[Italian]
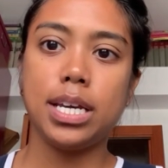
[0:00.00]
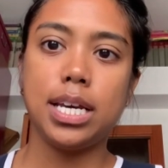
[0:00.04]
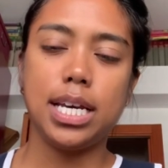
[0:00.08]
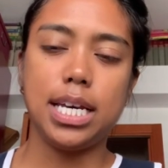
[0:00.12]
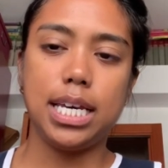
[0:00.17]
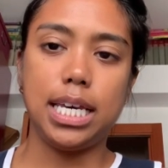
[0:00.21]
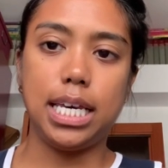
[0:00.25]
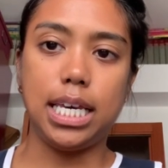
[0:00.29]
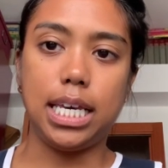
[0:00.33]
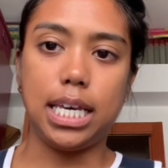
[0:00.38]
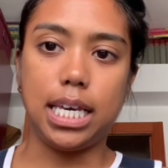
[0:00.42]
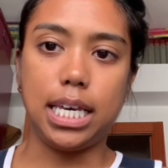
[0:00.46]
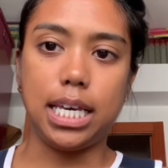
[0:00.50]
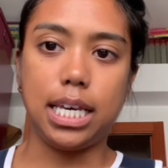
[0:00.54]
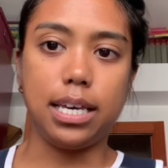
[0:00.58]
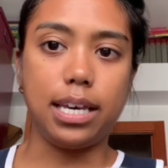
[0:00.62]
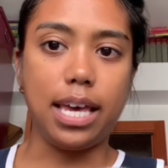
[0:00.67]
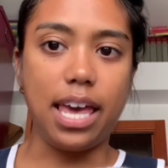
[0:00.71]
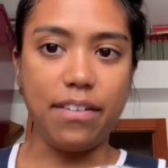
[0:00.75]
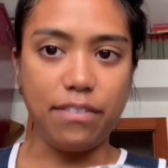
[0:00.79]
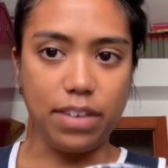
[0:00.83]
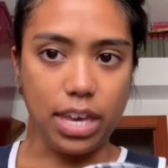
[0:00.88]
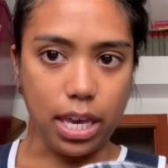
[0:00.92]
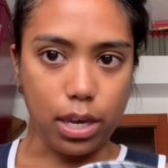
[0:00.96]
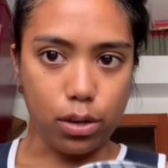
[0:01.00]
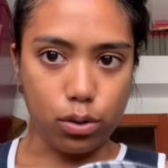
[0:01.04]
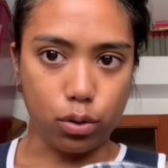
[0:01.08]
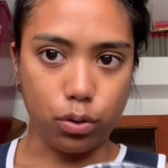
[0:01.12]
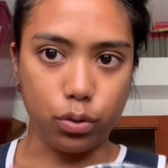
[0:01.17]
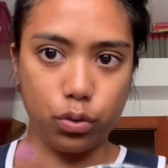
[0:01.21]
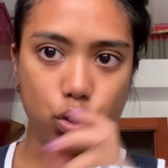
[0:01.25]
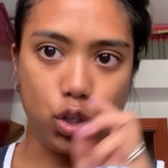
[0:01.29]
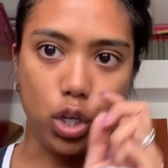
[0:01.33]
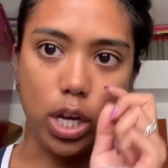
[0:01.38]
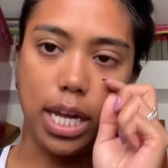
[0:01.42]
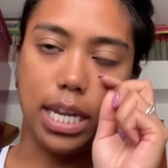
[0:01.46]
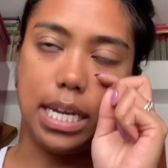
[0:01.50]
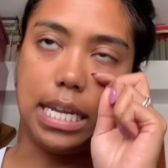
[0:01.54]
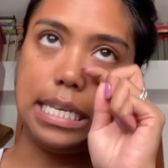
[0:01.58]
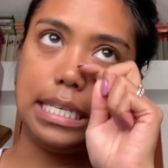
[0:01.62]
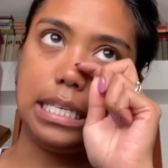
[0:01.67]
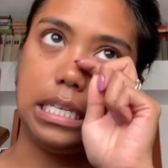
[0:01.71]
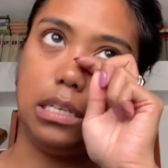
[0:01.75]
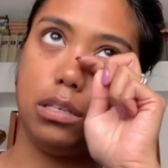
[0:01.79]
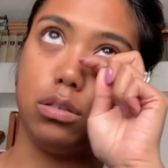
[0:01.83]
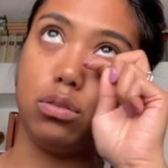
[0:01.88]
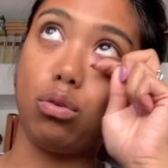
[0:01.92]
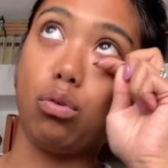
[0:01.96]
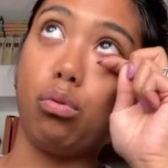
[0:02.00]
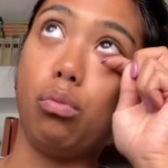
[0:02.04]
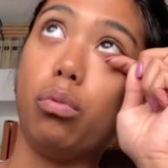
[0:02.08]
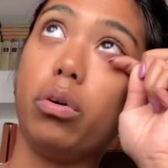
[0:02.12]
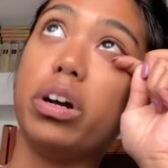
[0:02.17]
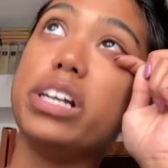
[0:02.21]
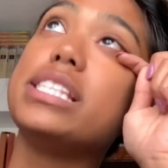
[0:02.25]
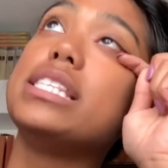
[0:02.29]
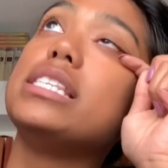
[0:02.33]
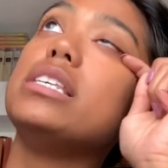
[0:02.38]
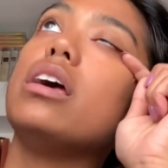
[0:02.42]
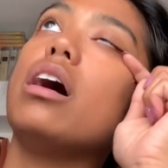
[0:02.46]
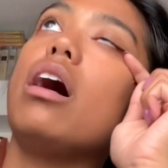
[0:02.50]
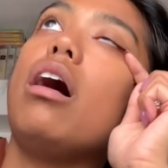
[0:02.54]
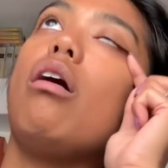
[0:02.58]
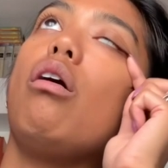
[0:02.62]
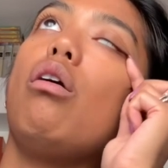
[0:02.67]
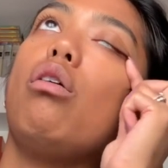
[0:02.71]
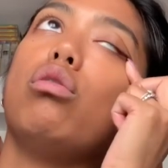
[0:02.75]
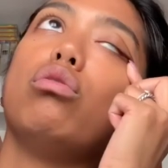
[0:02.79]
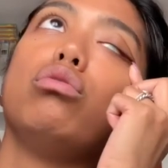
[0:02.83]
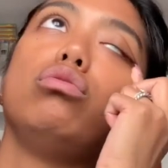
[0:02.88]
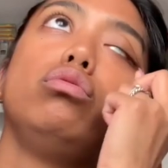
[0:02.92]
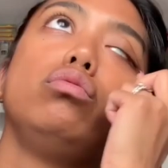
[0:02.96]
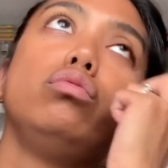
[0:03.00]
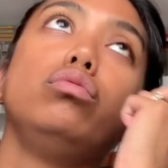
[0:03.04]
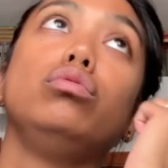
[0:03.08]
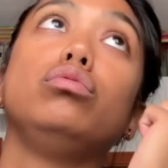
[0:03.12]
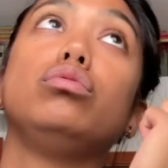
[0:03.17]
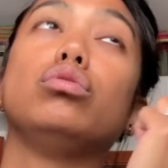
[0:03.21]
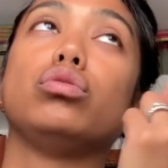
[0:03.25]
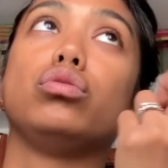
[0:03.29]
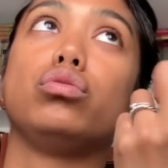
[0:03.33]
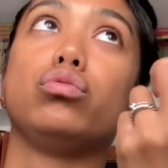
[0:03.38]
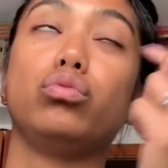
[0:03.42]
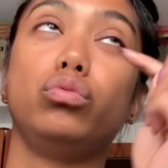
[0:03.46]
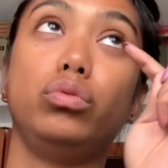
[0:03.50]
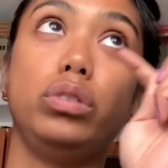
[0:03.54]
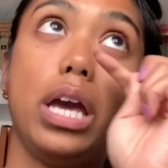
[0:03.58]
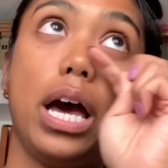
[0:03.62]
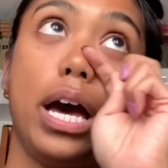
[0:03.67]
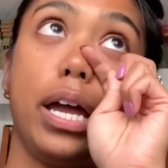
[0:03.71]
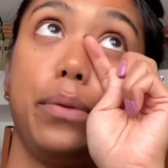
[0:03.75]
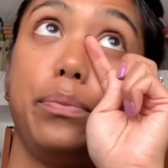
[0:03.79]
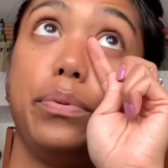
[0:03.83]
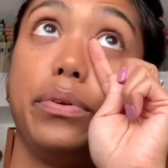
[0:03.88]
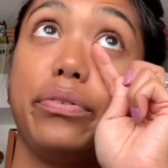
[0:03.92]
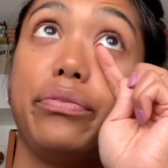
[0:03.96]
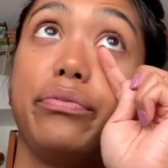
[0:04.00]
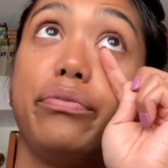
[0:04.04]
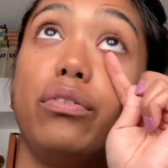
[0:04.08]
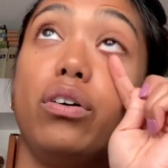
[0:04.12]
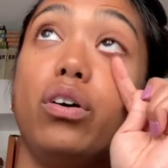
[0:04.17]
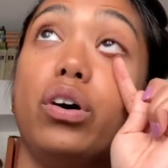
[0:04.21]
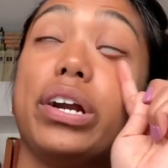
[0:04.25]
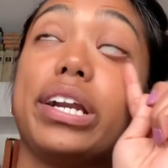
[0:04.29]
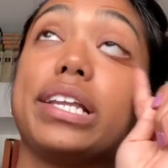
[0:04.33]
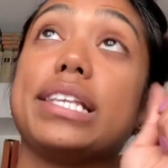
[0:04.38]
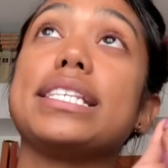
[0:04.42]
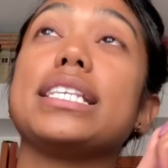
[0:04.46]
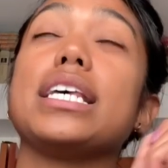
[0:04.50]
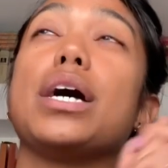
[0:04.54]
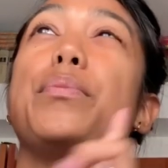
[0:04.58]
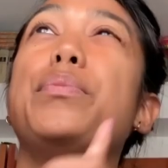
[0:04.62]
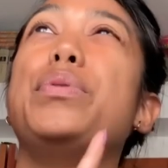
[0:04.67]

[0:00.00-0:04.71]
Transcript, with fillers: eh, è vero, cioè nel senso comunque sia ho dovuto studiare per forza,